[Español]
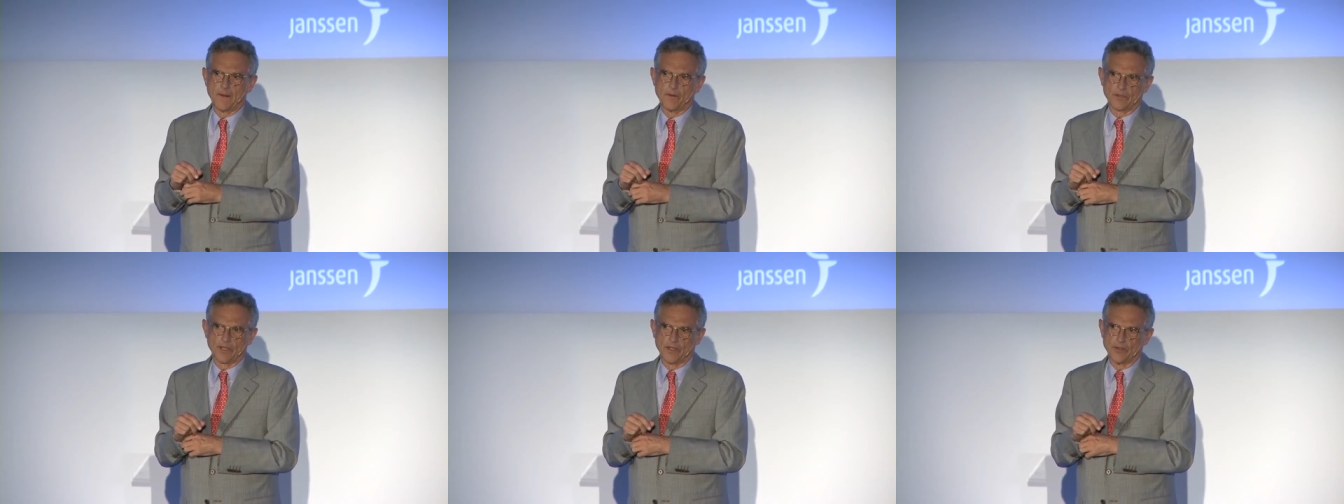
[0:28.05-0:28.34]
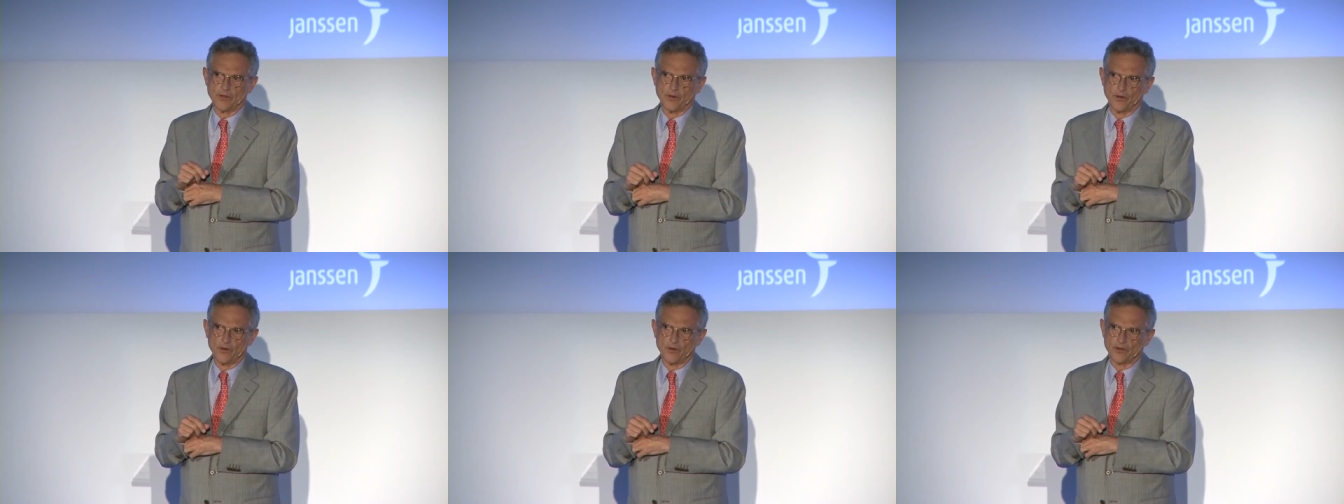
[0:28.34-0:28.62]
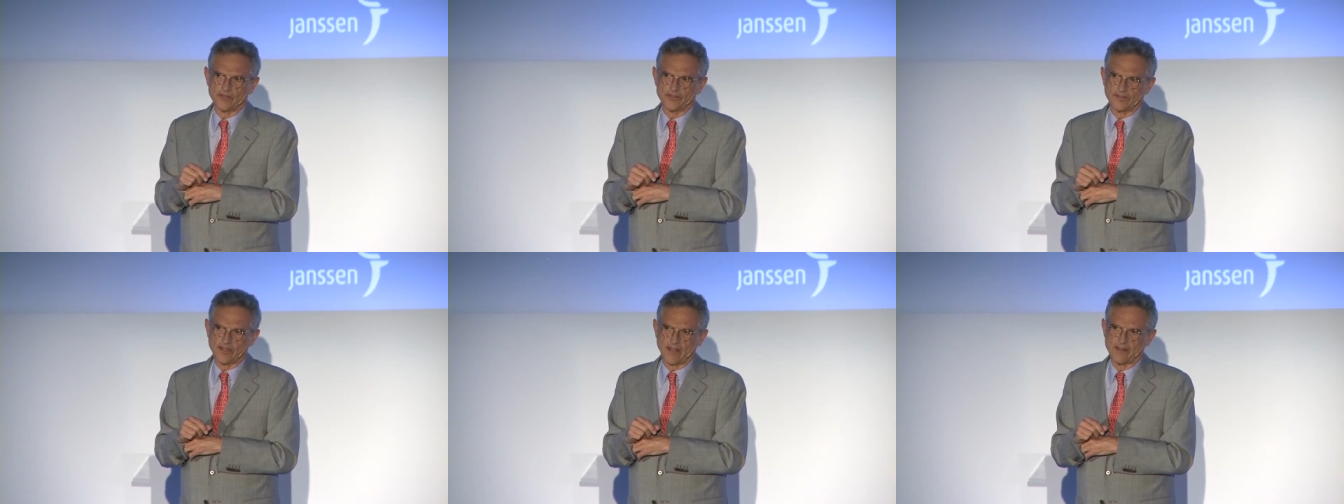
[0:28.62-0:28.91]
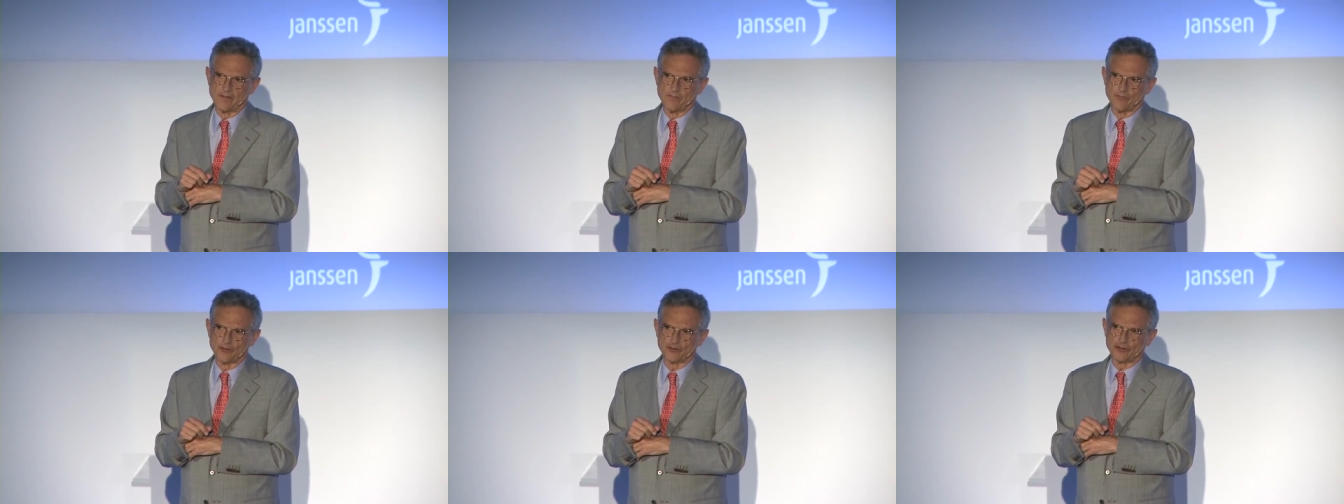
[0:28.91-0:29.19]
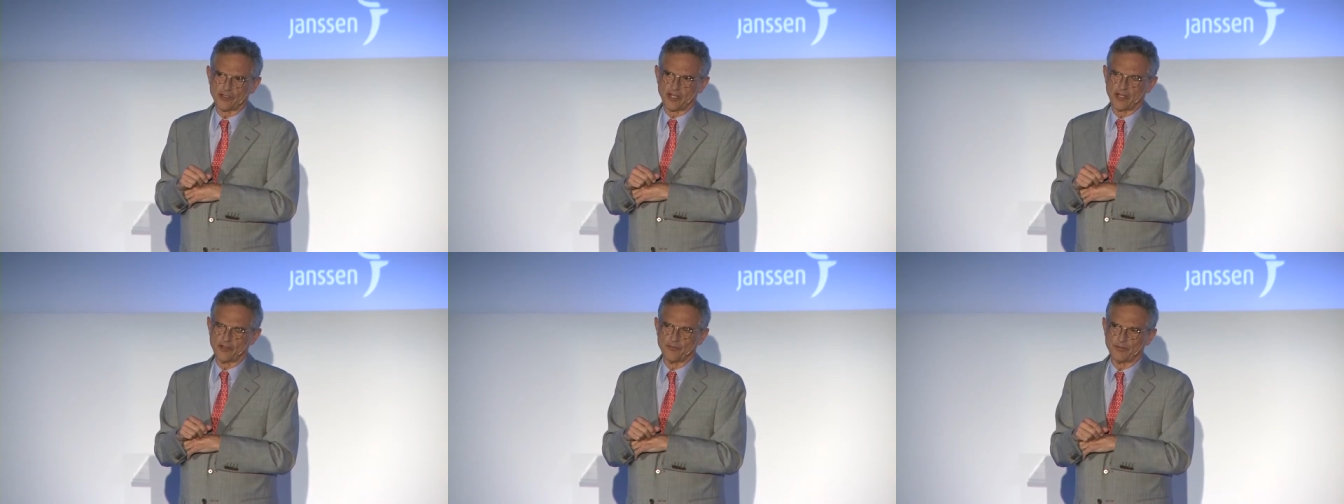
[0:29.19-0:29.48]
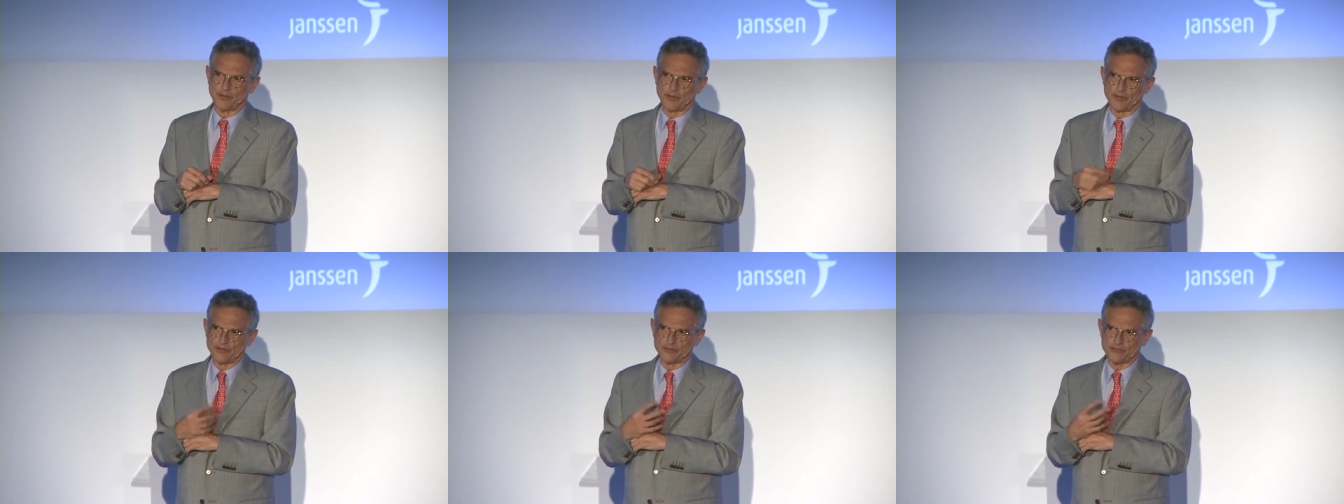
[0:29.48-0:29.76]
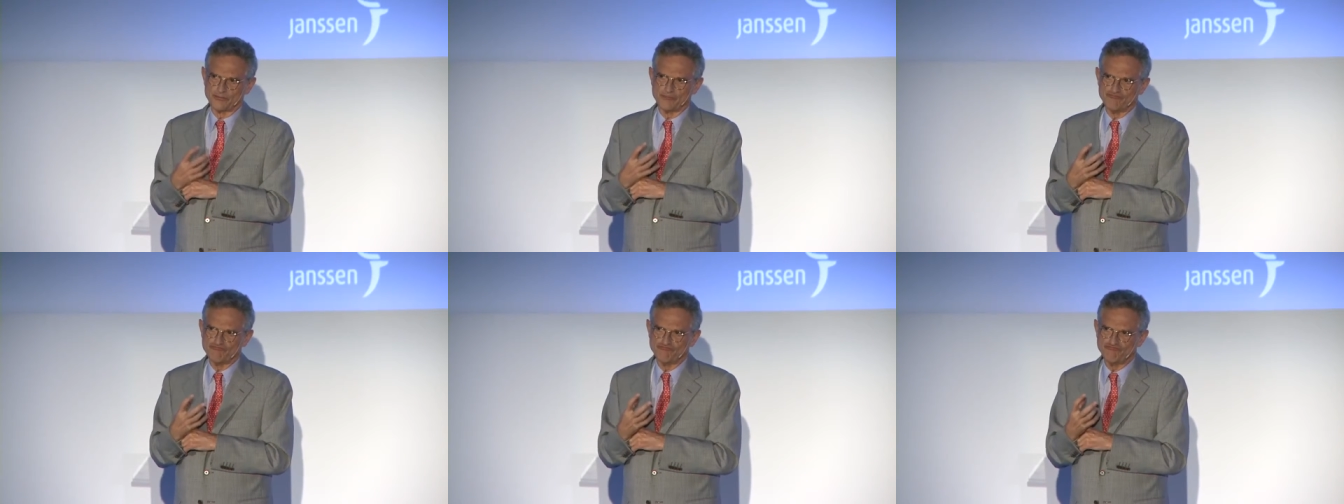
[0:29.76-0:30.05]
aunque no está demostrado, pero
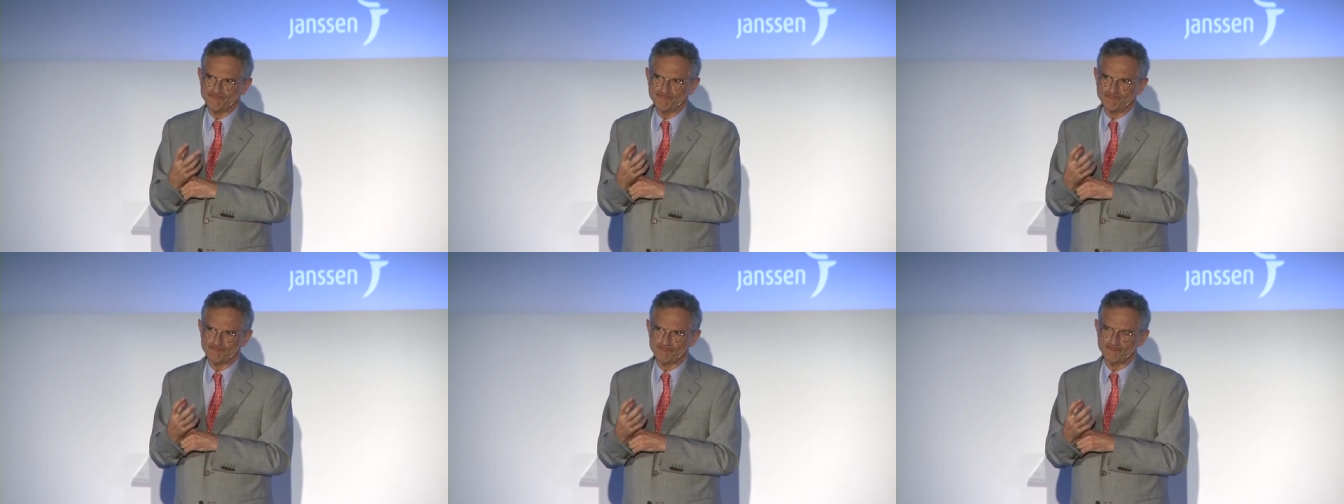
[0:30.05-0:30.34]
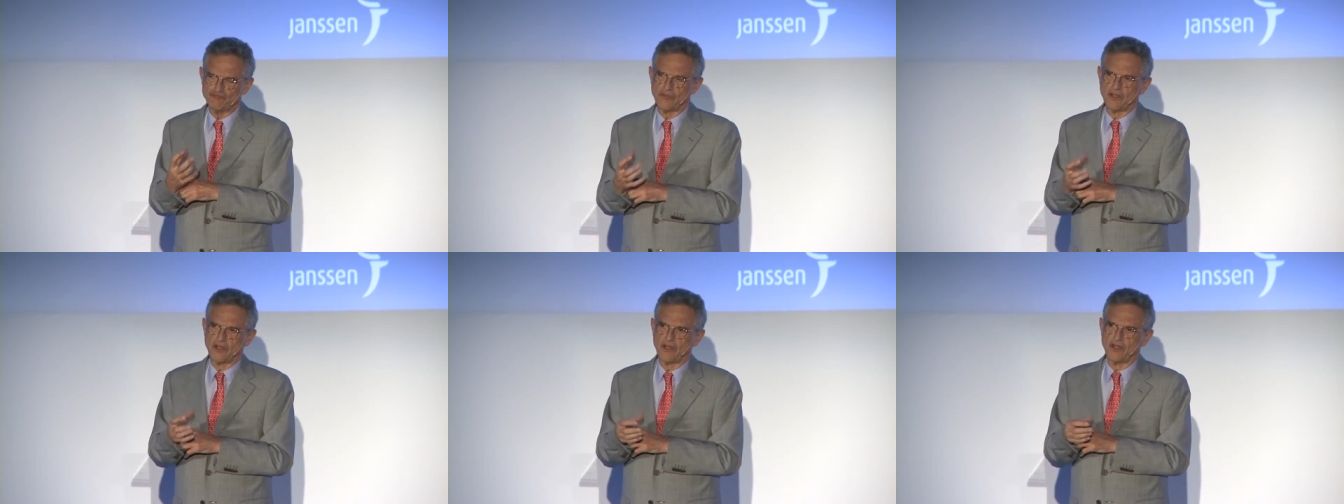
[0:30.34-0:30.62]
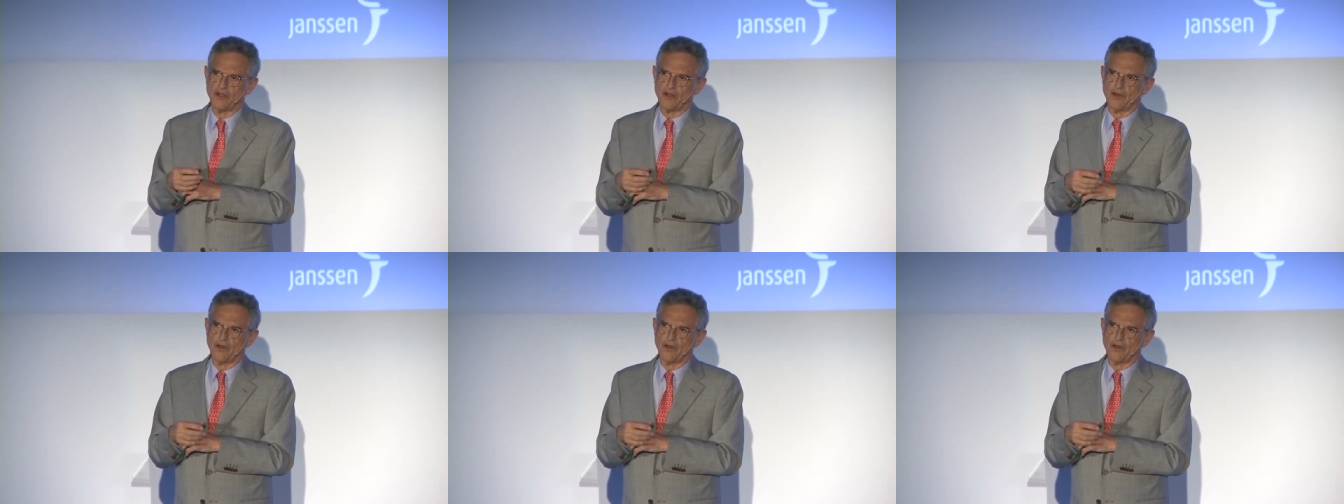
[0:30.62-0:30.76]
es un,